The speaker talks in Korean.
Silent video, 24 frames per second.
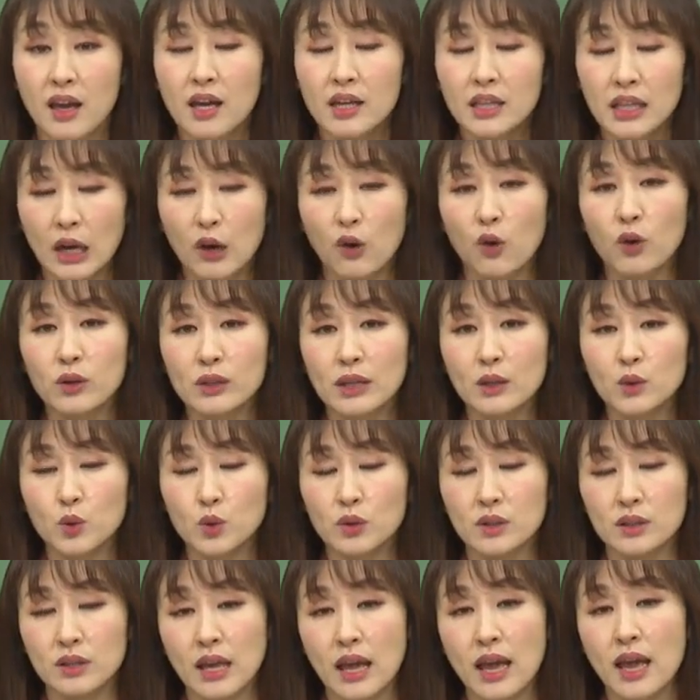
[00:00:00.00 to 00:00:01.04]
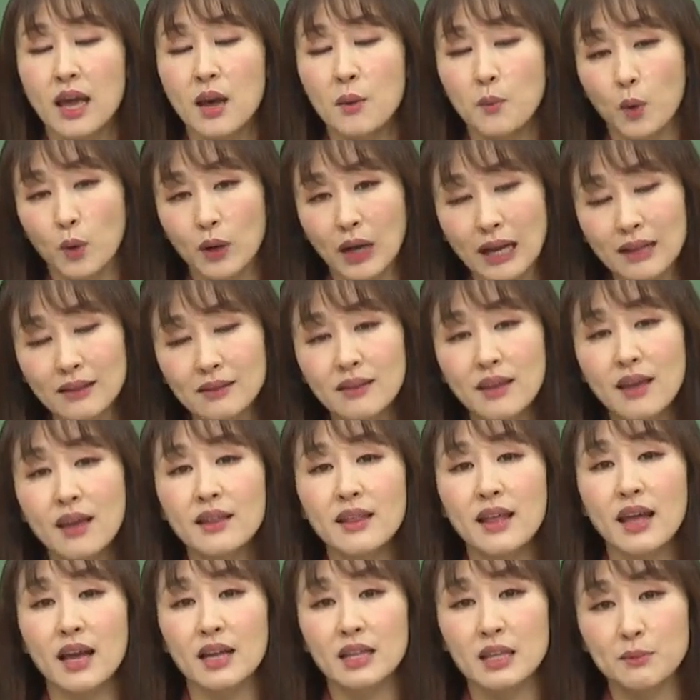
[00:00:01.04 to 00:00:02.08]
단거나 노트에 뭐 칸트에
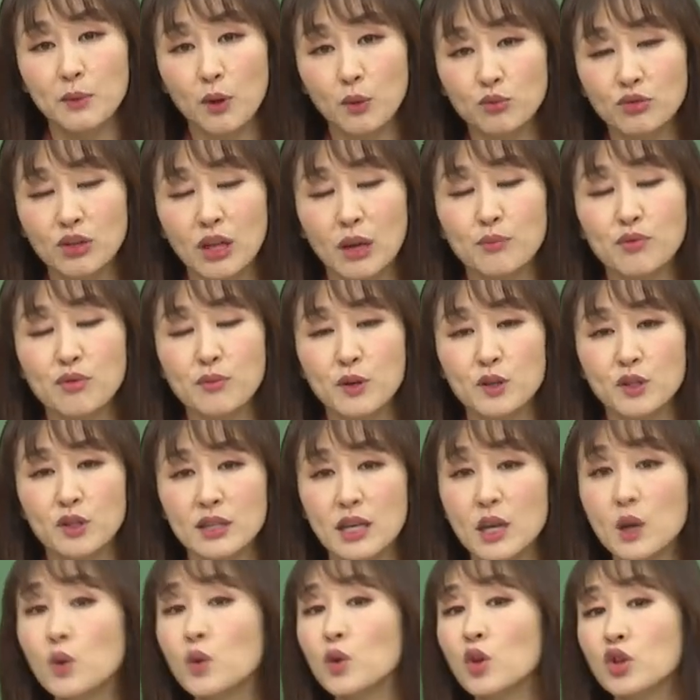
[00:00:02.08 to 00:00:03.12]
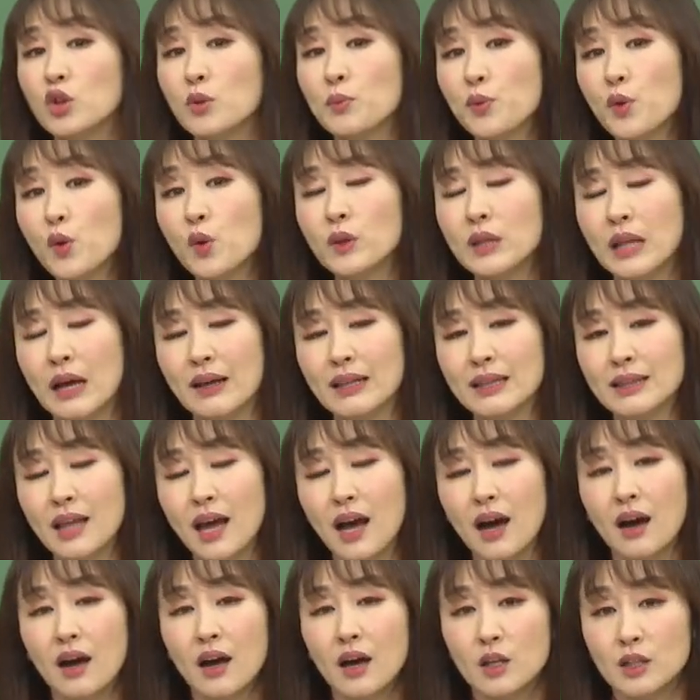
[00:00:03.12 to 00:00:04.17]
대한 이번 문항 풀면서 새로운 어떤 표현
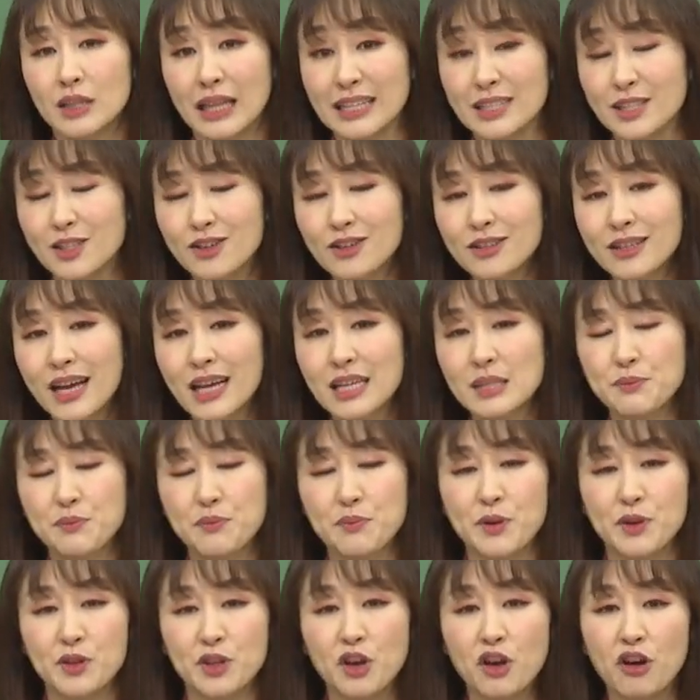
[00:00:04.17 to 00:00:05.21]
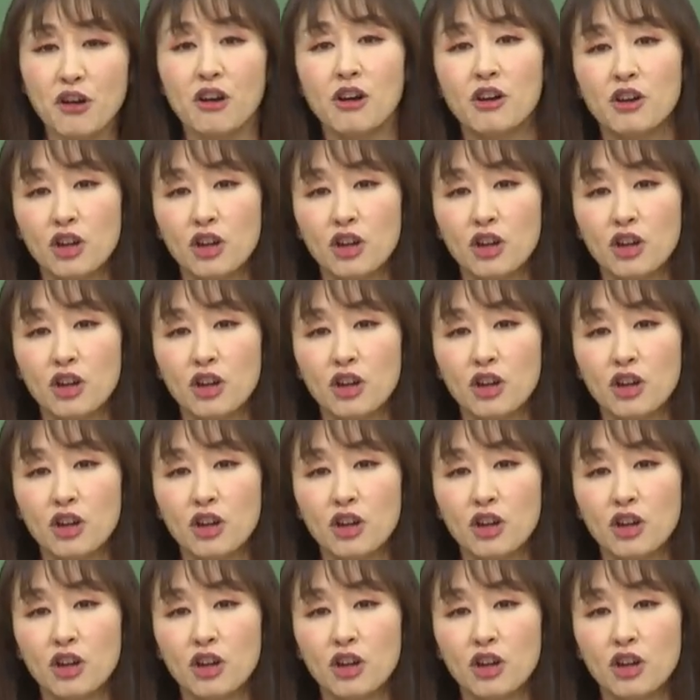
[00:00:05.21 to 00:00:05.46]
나왔다. 낯설다 싶으면요.